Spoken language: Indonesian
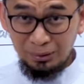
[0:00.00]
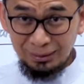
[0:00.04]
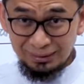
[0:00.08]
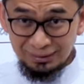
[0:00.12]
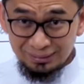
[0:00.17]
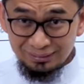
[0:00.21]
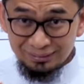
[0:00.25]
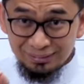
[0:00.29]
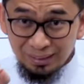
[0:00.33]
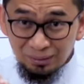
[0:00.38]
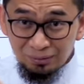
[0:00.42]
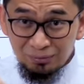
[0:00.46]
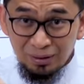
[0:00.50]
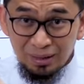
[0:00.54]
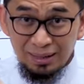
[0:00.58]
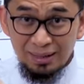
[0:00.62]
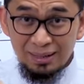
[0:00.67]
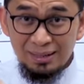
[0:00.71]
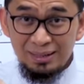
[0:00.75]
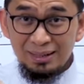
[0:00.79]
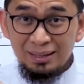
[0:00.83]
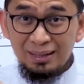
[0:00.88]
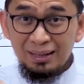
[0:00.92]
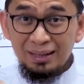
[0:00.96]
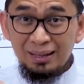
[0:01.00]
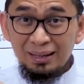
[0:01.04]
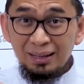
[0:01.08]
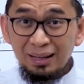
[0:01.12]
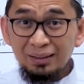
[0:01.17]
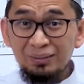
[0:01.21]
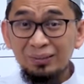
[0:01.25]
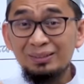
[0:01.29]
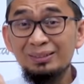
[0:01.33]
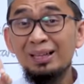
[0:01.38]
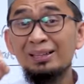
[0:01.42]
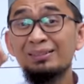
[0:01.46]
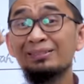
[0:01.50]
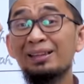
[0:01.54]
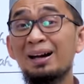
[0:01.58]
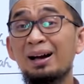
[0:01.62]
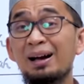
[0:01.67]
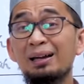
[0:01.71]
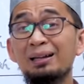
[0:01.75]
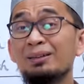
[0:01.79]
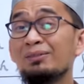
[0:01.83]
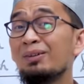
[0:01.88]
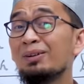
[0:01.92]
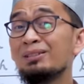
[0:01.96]
kualitas terbaik, karena
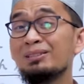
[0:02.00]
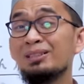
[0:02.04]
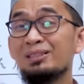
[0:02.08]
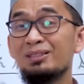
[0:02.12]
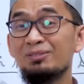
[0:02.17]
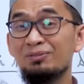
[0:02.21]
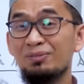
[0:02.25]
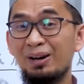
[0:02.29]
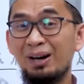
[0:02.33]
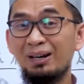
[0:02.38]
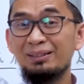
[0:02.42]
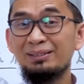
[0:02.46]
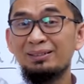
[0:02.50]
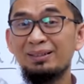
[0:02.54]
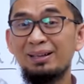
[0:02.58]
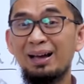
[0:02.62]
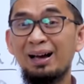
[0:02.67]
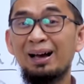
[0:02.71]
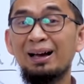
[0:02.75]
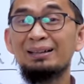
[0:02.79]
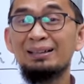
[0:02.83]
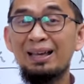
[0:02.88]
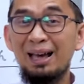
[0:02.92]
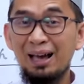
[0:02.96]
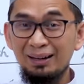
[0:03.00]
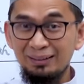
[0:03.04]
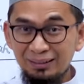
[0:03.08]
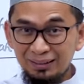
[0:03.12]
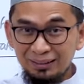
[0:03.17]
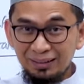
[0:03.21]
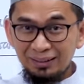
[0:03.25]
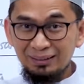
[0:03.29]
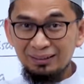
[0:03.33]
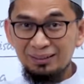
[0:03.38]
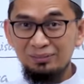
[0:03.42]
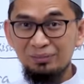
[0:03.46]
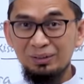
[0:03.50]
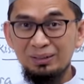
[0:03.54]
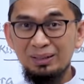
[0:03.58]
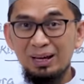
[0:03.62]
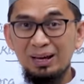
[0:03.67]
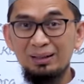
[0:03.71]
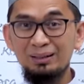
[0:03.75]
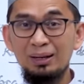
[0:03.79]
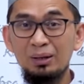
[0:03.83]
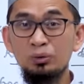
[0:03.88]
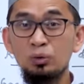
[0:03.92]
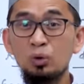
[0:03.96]
tantangan di masa depan akan dihadirkan
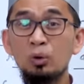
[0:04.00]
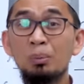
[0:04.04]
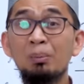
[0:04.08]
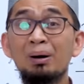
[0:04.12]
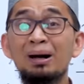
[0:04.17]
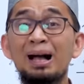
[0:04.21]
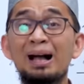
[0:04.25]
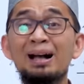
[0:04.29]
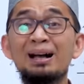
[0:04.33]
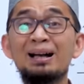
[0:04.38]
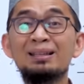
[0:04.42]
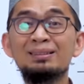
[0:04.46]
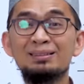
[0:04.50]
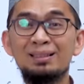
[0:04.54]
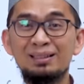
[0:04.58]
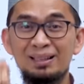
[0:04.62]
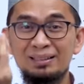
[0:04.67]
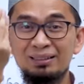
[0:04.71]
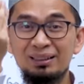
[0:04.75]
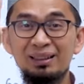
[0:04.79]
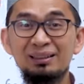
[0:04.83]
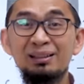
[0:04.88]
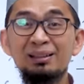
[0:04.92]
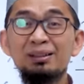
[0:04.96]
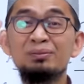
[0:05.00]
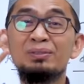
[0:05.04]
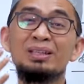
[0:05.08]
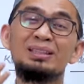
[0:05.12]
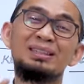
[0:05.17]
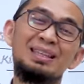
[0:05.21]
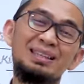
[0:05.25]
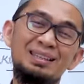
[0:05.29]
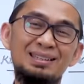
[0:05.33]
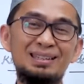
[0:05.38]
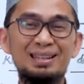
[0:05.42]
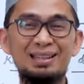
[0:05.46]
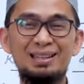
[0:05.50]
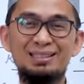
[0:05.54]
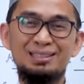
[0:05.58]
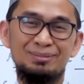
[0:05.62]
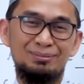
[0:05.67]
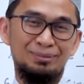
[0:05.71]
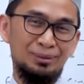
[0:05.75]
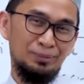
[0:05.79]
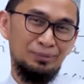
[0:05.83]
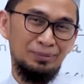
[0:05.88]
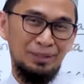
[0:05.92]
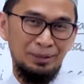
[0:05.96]
kepada Anda untuk mengangkat derajat Anda lebih tinggi dari
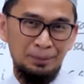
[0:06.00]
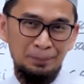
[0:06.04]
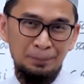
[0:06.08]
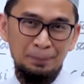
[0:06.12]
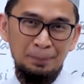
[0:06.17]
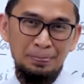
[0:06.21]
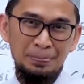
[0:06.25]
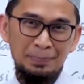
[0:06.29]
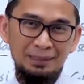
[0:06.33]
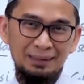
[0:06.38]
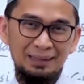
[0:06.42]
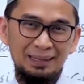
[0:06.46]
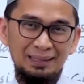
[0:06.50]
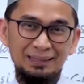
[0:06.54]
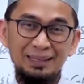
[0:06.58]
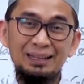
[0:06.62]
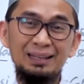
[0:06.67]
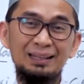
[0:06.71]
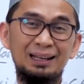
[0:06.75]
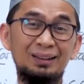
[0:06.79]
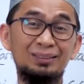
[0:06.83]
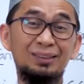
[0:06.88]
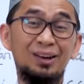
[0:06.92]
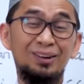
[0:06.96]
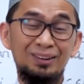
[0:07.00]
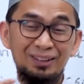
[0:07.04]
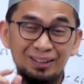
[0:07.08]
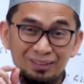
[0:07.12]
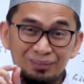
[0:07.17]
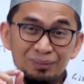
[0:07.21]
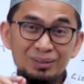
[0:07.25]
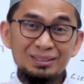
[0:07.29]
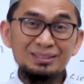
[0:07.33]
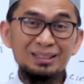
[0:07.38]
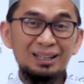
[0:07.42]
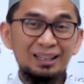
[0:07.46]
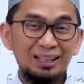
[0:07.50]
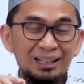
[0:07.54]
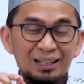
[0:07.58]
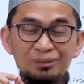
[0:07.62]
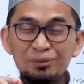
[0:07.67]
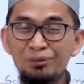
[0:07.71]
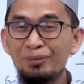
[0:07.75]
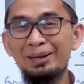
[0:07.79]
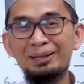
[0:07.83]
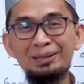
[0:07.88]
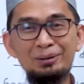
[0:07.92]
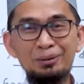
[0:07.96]
sebelumnya. Itu ya, karena orang besar nggak
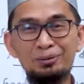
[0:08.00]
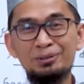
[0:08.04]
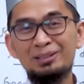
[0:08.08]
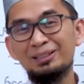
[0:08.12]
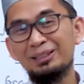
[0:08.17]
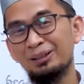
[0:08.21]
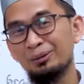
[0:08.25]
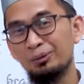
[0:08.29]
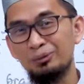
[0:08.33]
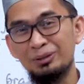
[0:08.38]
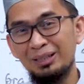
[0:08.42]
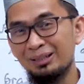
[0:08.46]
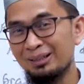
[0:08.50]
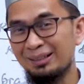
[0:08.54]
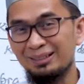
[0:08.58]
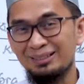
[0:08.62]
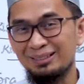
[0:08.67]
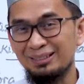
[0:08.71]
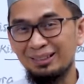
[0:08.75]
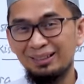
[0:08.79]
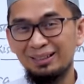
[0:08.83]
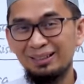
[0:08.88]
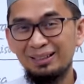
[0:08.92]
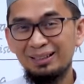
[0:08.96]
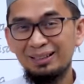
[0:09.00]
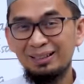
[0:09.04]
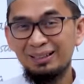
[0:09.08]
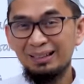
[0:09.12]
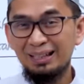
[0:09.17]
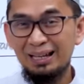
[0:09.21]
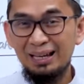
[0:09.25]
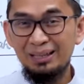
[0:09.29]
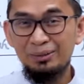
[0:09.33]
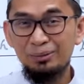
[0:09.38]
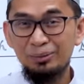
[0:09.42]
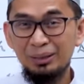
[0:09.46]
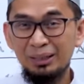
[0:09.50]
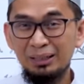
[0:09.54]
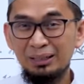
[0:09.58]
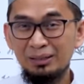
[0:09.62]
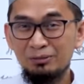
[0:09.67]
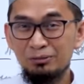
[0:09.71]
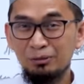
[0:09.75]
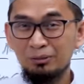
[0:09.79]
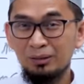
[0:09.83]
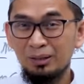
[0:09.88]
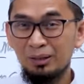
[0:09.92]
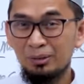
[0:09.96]
mungkin diuji dengan ujian kecil. La
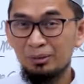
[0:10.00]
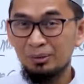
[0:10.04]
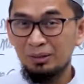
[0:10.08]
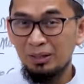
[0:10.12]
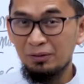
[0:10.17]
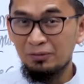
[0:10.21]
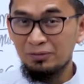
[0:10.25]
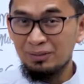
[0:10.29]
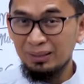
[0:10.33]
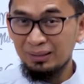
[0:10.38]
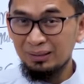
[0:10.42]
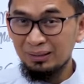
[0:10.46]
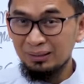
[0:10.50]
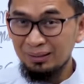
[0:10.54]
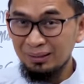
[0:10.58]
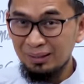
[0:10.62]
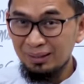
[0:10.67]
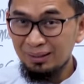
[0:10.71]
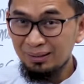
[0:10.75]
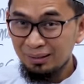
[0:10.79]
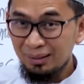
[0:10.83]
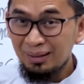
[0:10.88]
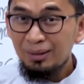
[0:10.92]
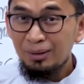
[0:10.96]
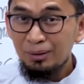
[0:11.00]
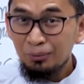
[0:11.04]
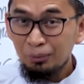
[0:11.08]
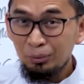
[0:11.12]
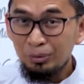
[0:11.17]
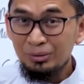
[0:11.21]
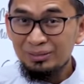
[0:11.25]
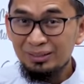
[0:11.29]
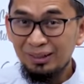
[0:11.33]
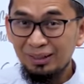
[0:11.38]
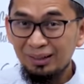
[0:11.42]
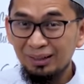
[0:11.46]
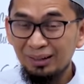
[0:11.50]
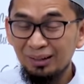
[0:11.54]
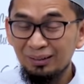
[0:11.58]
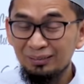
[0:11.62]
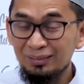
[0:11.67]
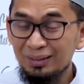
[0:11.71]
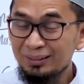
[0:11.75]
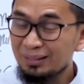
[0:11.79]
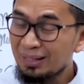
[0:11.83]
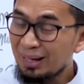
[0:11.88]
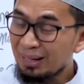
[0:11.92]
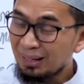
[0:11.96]
yukallifullahu nafsan illa usaha.
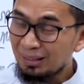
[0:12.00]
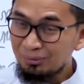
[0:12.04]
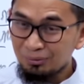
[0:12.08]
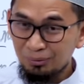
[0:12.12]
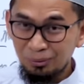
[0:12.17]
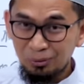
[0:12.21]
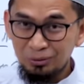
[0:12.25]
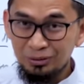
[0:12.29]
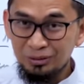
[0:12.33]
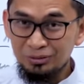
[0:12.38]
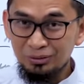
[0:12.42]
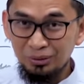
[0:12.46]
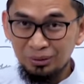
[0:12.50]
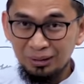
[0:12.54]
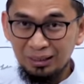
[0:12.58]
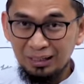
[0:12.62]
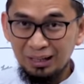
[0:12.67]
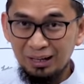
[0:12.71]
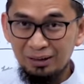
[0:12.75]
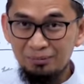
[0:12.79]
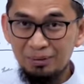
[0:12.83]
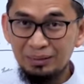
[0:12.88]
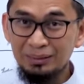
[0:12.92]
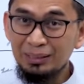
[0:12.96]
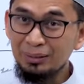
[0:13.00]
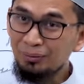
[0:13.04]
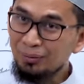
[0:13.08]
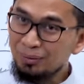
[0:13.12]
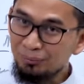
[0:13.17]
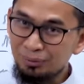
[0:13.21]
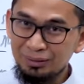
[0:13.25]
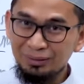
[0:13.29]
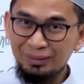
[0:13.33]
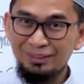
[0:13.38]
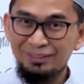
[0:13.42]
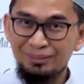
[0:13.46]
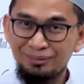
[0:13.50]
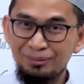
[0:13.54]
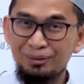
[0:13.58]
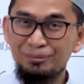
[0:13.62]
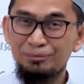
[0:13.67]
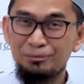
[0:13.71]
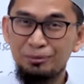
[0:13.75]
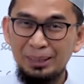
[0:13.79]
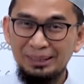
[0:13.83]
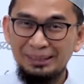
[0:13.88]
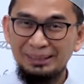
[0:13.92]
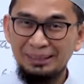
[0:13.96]
Allah tidak akan menguji seorang hamba di luar batas
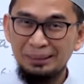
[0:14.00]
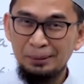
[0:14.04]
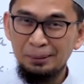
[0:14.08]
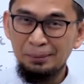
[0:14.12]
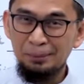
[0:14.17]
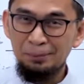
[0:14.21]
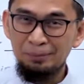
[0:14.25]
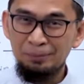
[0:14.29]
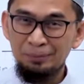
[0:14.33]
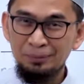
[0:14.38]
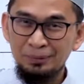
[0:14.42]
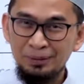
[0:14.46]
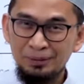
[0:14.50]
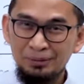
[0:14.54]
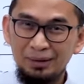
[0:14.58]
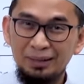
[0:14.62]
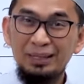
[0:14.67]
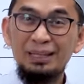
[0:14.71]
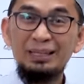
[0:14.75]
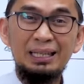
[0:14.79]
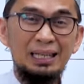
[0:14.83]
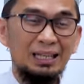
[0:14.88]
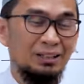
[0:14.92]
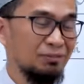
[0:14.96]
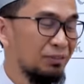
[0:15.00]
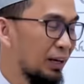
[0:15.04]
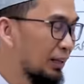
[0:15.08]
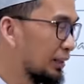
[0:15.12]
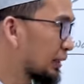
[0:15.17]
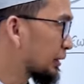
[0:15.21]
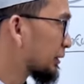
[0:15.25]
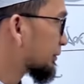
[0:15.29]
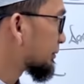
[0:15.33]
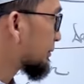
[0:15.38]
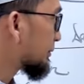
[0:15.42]
kemampuannya. Baik, ini hikmahnya,